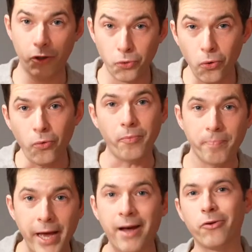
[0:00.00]
du
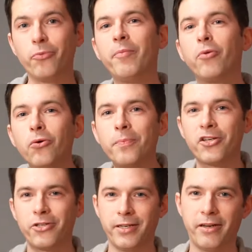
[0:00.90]
mehr über
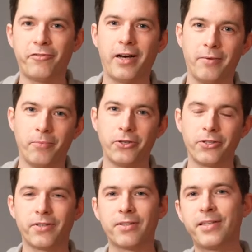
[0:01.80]
Brutmaschinen erfahren
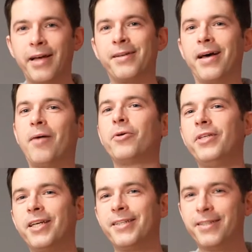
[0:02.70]
möchtest, dann
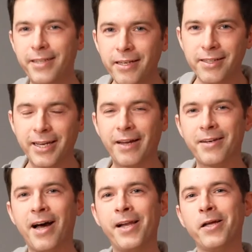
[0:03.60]
abonniere diesen
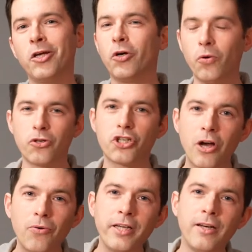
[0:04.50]
Kanal und
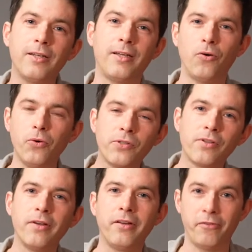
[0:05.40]
schau dir
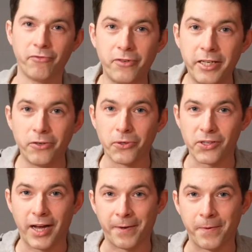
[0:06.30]
unsere
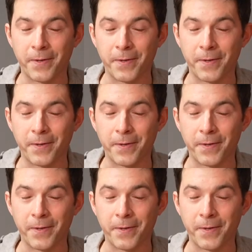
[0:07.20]
Videos an.